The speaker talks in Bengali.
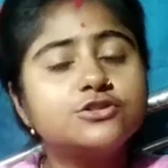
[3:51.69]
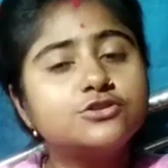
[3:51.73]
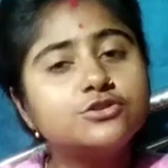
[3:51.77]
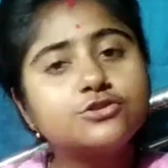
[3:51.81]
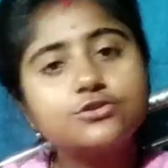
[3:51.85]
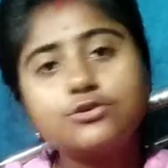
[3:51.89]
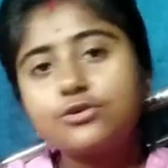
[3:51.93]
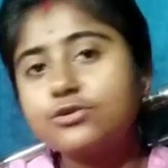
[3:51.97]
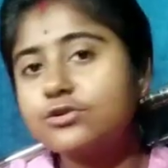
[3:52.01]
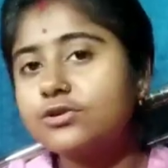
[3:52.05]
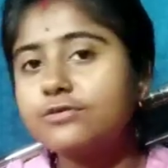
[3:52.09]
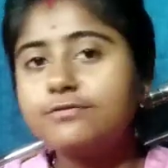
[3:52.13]
তো
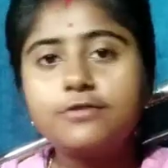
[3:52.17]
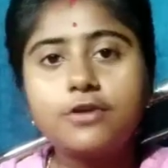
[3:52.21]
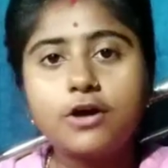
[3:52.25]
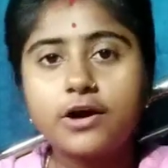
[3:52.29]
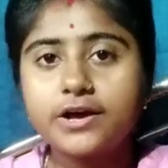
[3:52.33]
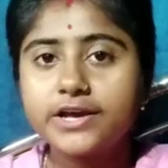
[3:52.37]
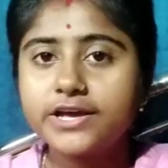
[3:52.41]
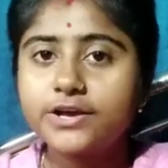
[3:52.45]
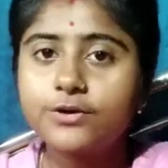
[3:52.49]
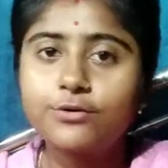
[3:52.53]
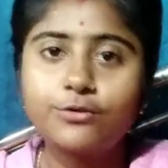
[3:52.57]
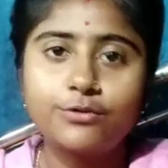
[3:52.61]
কোনো
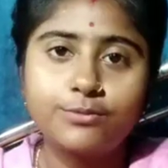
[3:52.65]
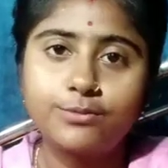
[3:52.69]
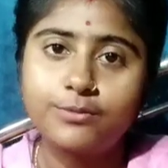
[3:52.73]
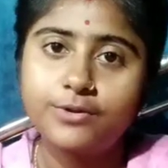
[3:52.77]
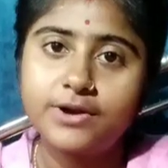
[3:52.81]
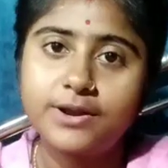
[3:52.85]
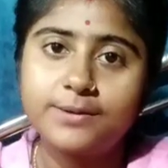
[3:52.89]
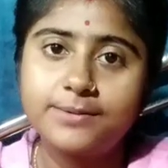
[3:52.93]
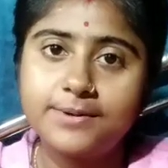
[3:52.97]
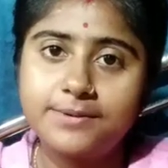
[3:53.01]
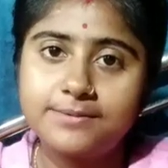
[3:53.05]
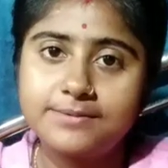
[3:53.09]
ব্লগই করব
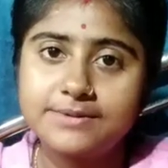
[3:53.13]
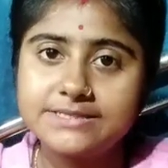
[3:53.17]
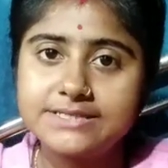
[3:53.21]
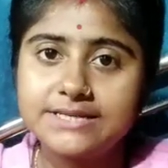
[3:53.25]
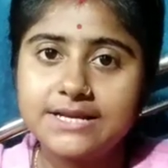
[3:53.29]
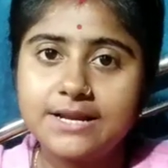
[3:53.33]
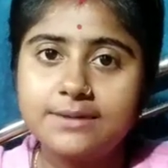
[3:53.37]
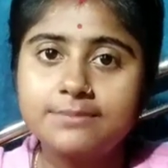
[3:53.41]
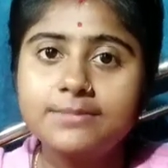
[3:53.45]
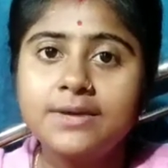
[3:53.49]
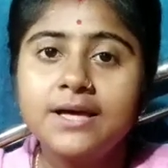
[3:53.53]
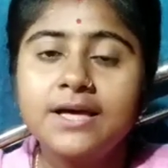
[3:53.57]
না
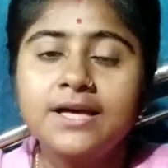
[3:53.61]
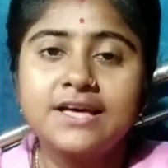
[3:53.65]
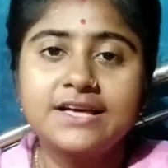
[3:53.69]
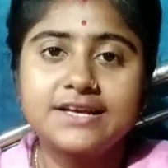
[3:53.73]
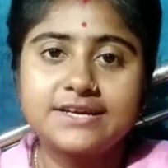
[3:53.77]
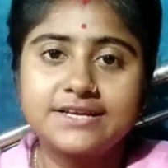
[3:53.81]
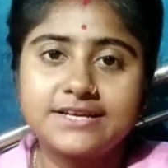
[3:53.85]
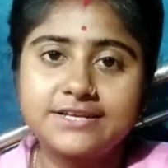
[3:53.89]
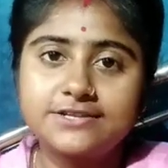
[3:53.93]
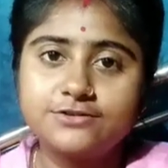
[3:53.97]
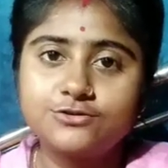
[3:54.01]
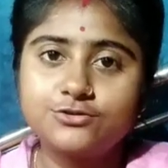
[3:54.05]
ভেবেছিলাম
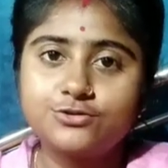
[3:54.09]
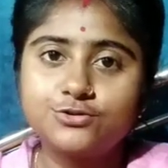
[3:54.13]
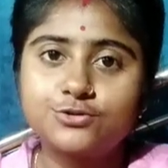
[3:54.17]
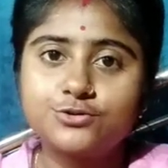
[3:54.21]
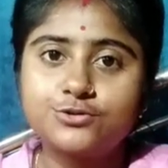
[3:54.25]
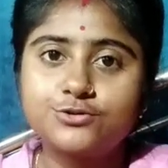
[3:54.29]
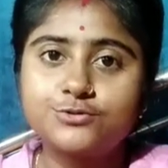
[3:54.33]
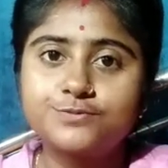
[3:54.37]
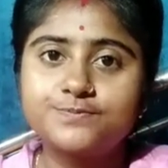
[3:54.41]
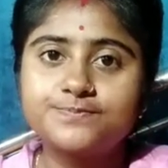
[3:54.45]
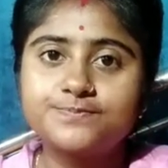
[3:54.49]
কিন্তু